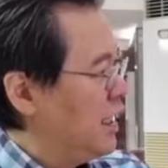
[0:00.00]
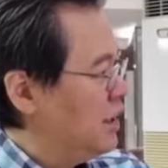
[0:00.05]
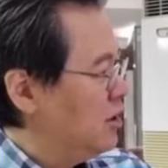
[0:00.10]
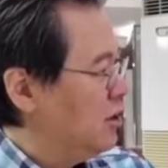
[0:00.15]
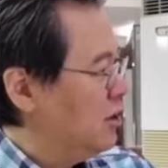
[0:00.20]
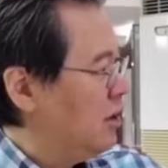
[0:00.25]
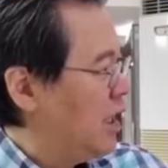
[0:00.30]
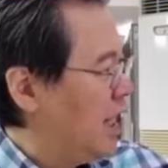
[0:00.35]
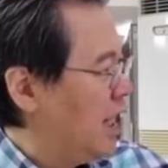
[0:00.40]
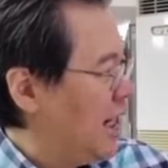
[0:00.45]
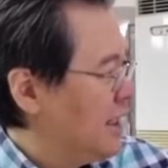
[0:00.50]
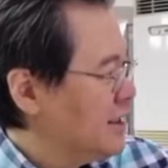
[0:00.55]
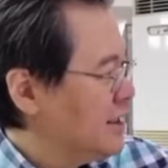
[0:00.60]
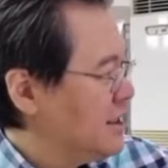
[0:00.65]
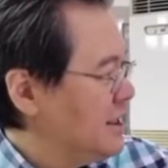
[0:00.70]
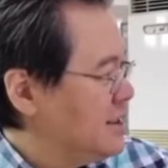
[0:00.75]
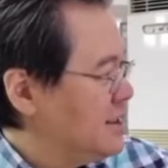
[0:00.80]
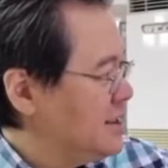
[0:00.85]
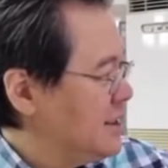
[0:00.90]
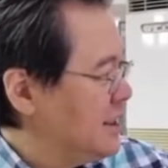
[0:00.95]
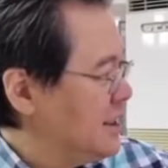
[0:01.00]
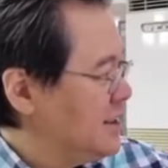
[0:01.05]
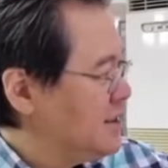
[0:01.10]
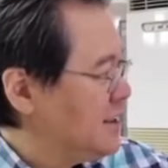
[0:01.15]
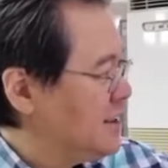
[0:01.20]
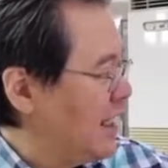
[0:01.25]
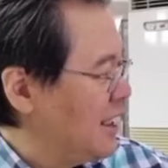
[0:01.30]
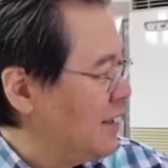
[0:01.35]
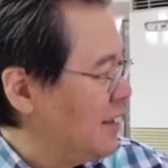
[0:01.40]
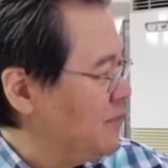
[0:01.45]
Ano, heart disease,
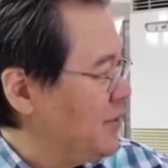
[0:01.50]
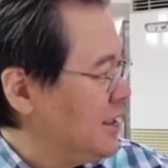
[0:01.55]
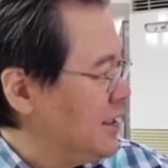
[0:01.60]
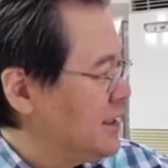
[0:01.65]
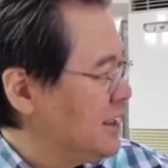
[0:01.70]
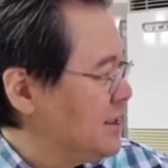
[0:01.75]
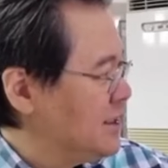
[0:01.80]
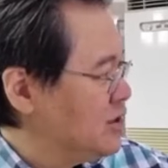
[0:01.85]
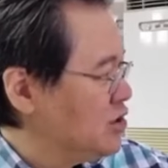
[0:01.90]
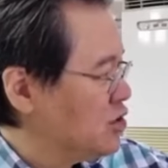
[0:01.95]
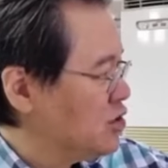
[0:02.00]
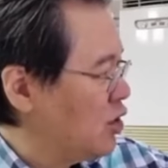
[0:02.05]
diabetes,